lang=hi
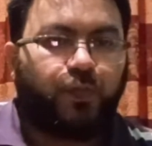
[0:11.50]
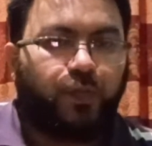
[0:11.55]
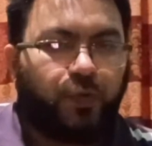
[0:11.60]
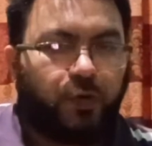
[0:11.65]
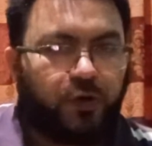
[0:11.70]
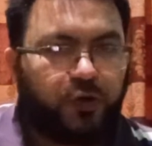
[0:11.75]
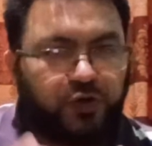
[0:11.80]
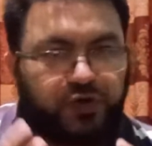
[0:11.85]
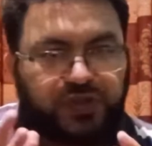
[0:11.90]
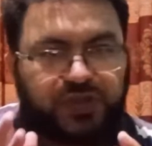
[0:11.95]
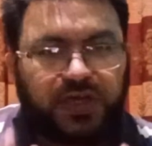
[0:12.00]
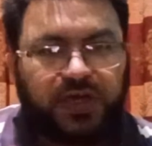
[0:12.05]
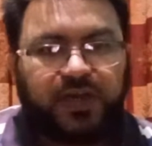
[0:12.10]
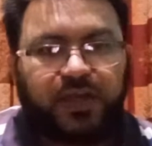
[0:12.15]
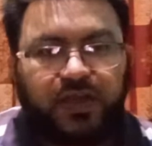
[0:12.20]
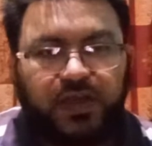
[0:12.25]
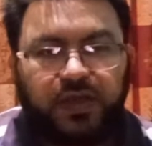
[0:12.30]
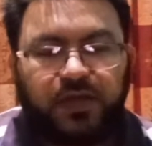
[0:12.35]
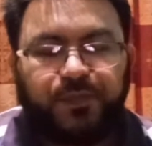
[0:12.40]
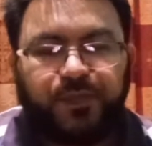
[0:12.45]
बहुत
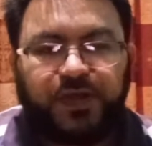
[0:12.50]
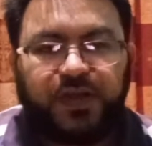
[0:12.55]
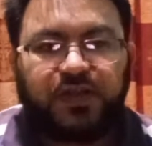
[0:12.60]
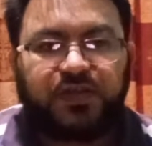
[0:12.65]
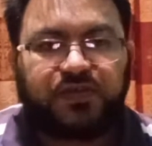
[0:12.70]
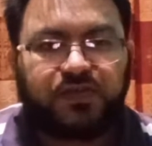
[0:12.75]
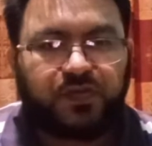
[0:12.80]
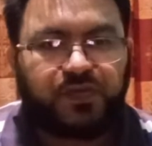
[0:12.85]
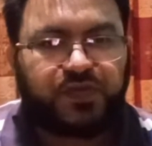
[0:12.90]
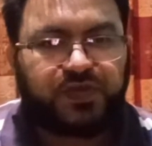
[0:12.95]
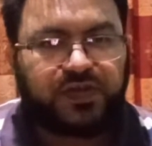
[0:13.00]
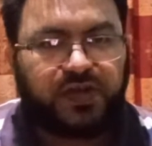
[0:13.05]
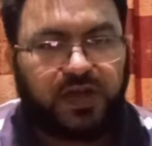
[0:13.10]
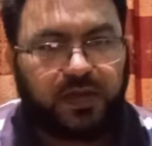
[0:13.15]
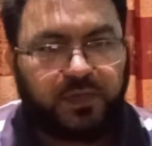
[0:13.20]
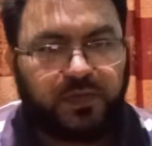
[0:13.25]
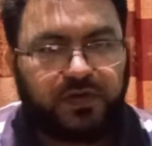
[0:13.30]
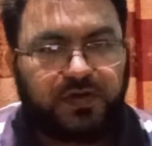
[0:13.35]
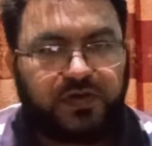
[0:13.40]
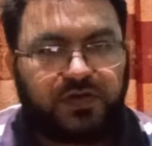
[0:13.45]
सारे मेरे
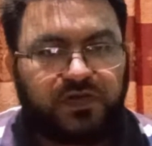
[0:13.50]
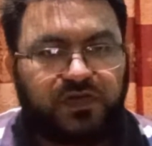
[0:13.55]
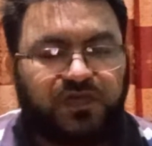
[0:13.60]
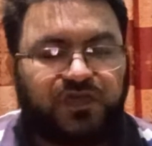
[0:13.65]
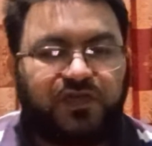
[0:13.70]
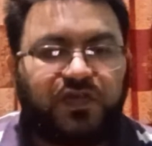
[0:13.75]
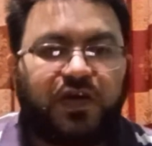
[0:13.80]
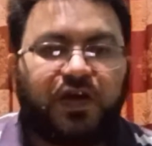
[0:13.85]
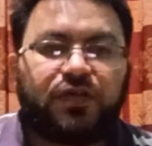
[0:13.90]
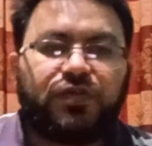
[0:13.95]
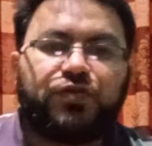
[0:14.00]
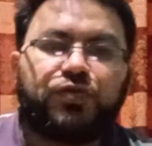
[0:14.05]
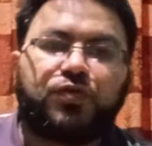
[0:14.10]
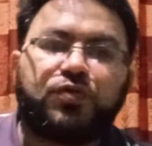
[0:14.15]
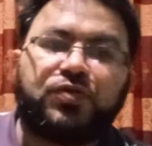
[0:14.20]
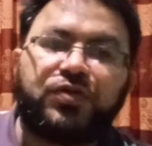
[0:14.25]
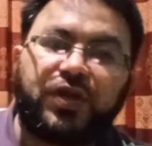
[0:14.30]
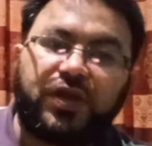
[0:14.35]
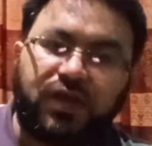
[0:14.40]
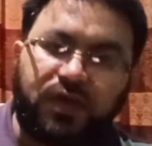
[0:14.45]
सब्सक्राइबर्स या
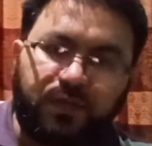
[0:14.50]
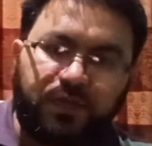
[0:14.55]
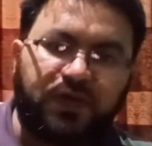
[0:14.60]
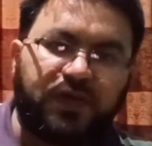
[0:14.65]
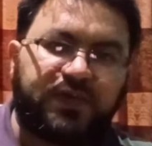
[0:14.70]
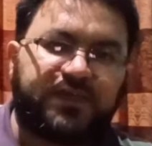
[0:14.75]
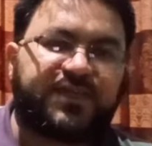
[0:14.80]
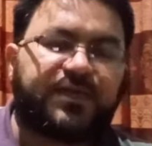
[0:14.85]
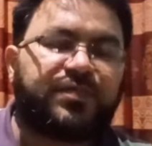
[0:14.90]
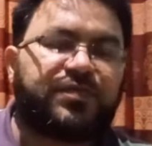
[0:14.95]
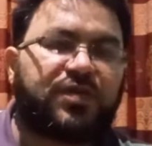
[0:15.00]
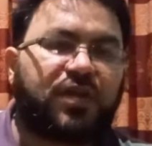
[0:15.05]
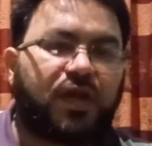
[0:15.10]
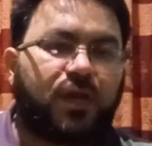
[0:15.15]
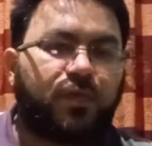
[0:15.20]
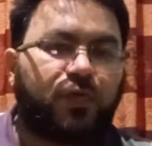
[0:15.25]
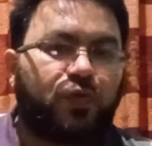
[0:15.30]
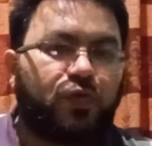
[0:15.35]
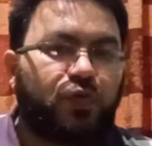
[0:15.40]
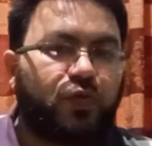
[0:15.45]
जो नहीं भी हैं
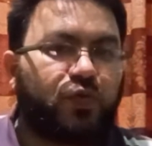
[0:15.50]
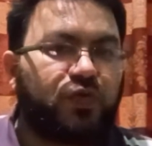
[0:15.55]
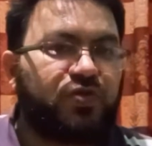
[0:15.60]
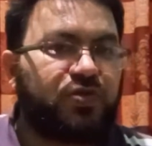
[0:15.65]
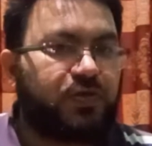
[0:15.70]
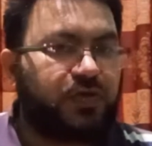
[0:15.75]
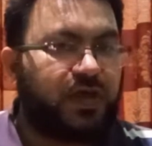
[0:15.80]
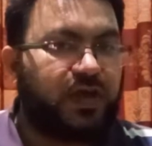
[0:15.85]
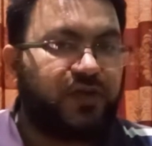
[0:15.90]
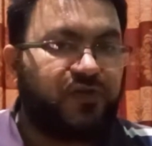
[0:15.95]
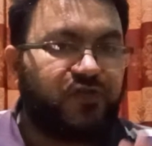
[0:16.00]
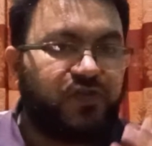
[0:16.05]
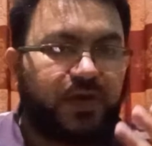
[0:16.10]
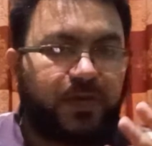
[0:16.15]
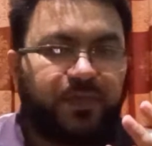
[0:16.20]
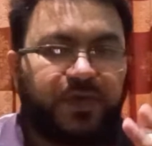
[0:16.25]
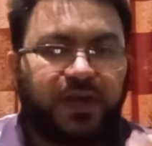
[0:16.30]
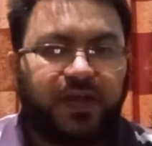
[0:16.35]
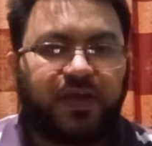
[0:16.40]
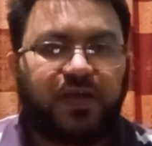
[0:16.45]
सब्सक्राइबर उनको ये
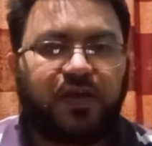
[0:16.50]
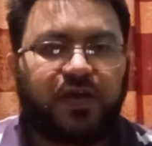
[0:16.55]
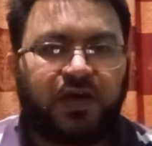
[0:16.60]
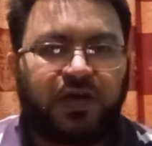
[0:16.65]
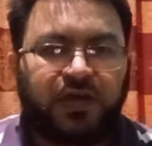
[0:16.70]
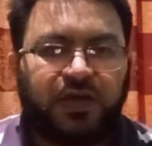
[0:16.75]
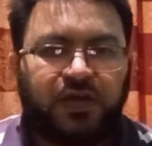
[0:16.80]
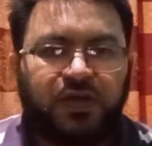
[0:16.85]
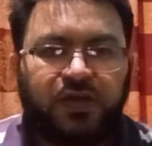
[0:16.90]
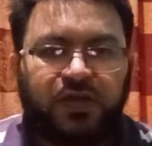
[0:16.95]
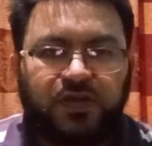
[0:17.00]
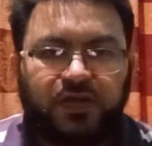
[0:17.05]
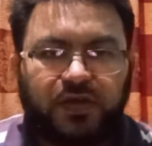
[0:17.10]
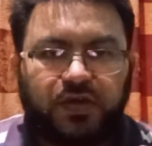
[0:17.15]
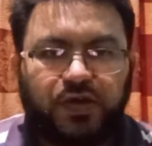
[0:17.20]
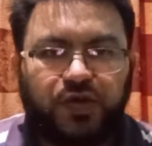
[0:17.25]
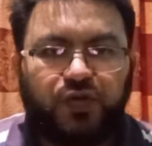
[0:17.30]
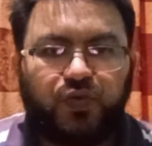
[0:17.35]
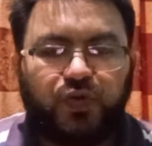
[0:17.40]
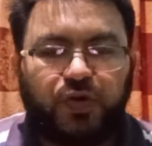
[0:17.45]
आइडिया मिलेगा
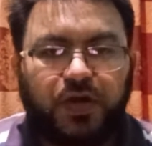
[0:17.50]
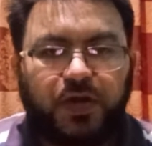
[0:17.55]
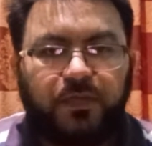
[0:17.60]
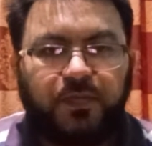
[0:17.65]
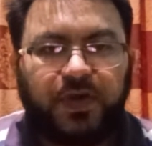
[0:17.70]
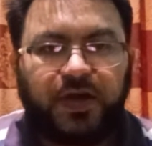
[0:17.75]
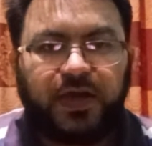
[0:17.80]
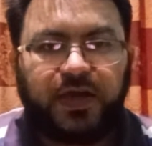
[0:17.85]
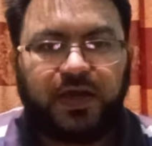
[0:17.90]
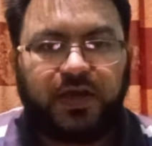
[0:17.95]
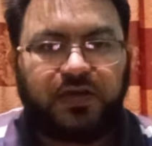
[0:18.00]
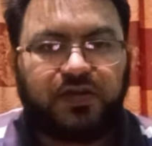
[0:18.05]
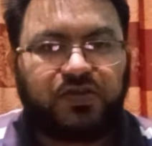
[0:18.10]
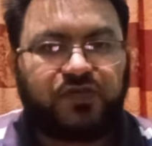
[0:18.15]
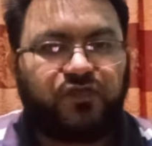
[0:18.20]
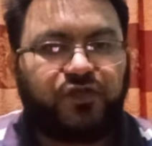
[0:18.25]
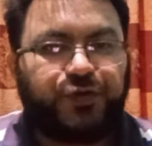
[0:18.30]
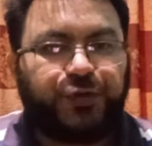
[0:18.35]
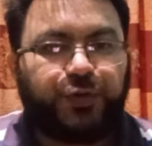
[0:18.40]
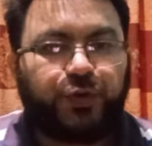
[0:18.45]
कि क्यों ना मैं
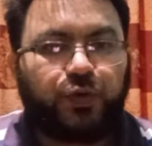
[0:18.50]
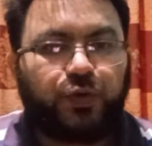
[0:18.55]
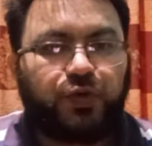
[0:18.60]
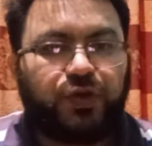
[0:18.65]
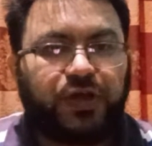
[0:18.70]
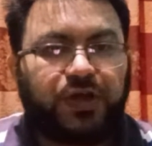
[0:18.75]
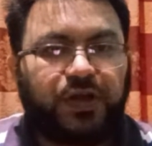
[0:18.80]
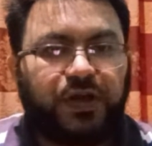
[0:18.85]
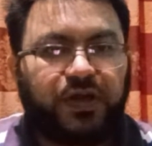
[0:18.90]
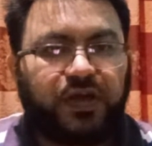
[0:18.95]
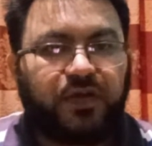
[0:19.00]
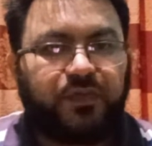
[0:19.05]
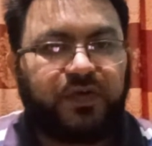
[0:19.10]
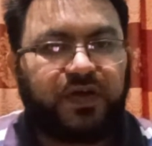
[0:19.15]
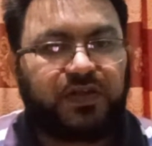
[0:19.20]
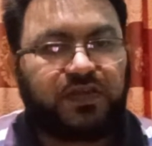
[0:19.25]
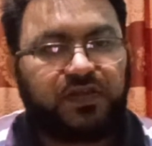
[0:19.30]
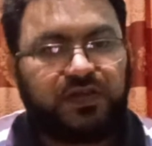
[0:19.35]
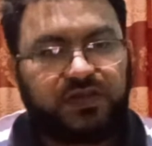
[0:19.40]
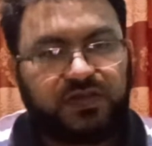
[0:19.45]
इस वीडियो को देखने के
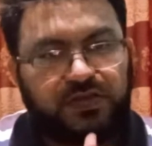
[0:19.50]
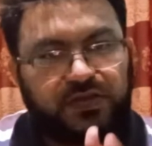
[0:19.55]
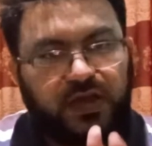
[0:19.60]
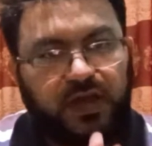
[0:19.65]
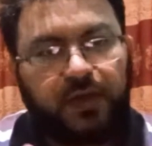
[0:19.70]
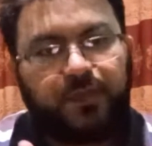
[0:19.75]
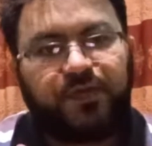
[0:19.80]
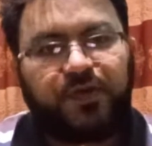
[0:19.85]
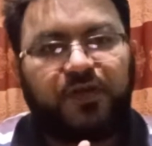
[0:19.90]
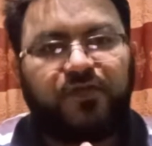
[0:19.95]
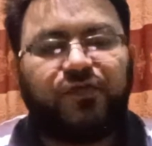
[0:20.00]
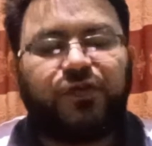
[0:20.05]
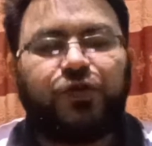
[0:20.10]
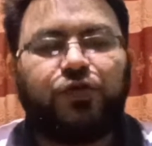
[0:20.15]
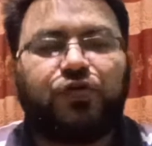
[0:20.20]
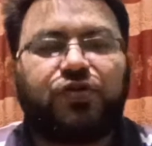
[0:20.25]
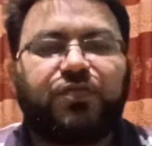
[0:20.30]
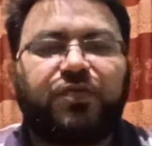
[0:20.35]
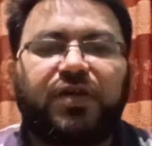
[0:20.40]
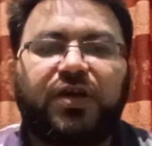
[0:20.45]
बाद इस टाइप की
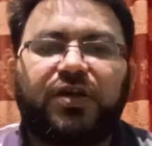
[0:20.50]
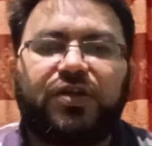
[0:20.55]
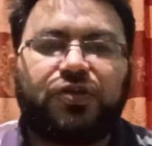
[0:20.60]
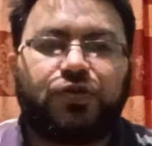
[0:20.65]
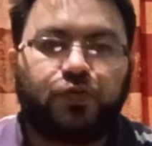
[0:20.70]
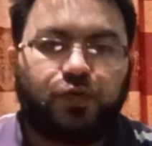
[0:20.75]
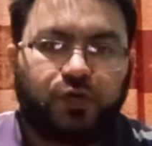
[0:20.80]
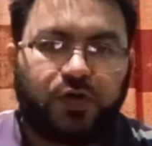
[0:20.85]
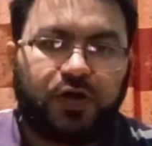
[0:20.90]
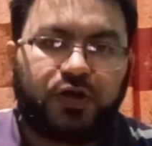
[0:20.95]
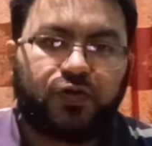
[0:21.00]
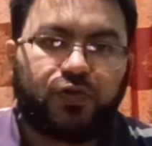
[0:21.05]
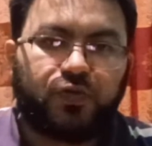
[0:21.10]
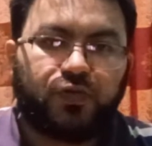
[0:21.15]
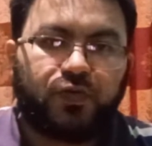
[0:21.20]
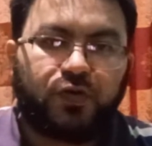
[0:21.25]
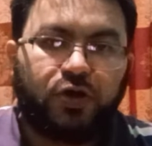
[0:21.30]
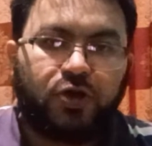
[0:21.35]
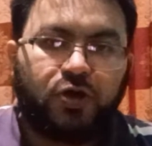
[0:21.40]
वीडियोज़ बनाने शुरू कर दूँ